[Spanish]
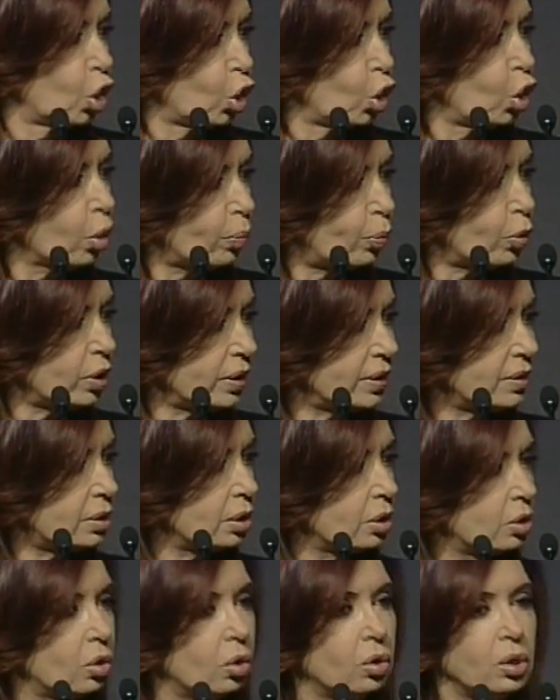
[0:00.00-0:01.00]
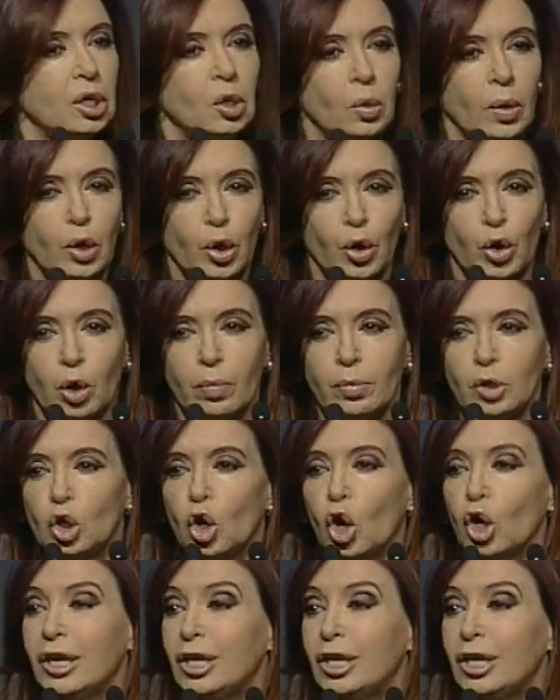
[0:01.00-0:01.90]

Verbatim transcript: lo político y lo económico.